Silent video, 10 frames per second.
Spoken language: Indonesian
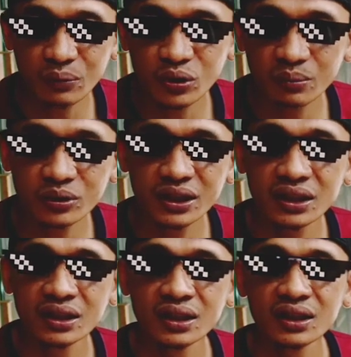abu-abunya
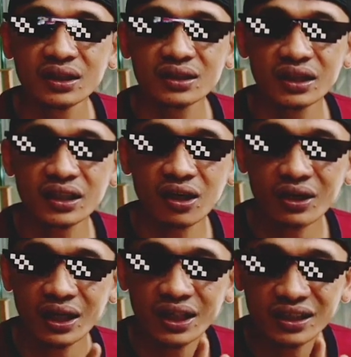jadi kalau
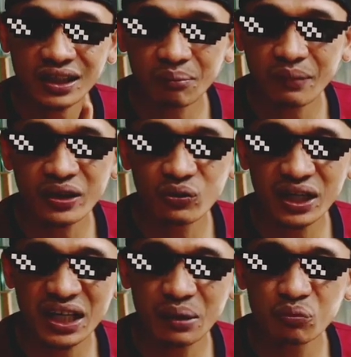kalian tambahin
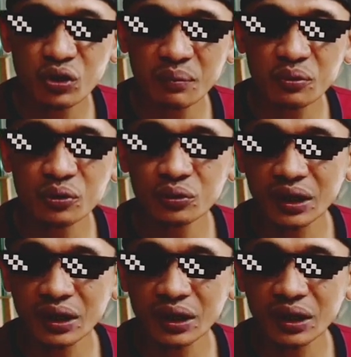warna abu-abu